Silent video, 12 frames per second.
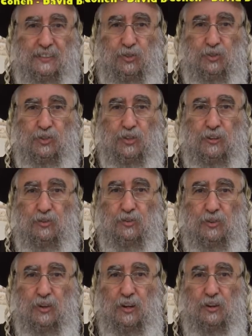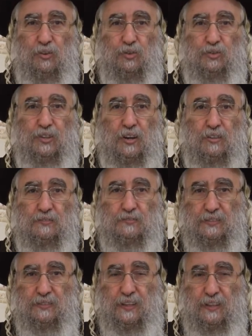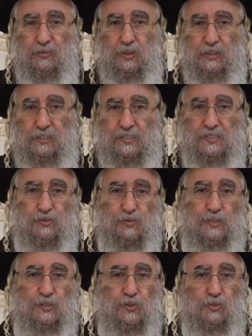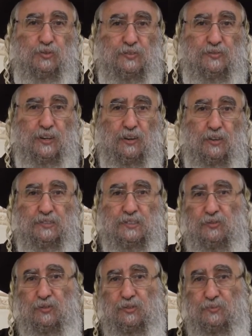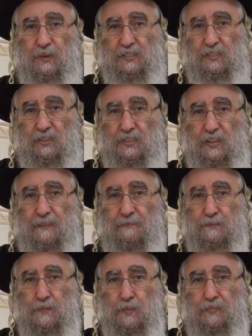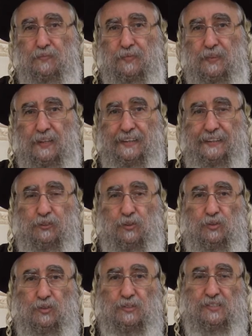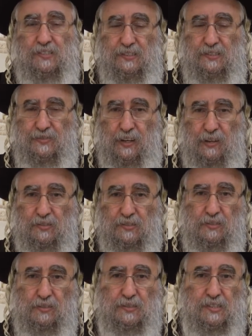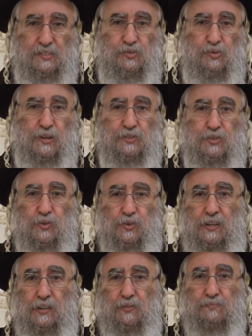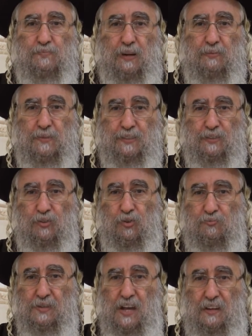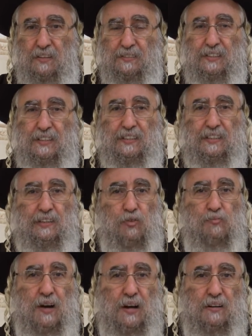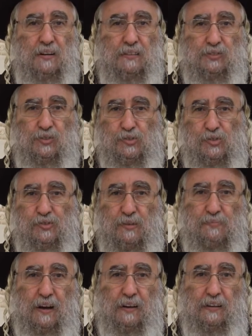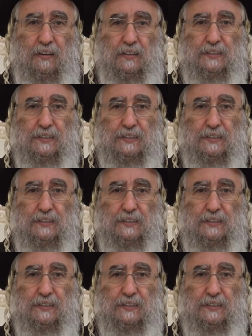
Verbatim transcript: que le, temps, il va y avoir des situations différentes qui vont se présenter et que ces différentes situations elles vont permettre au bien et au mal de se séparer.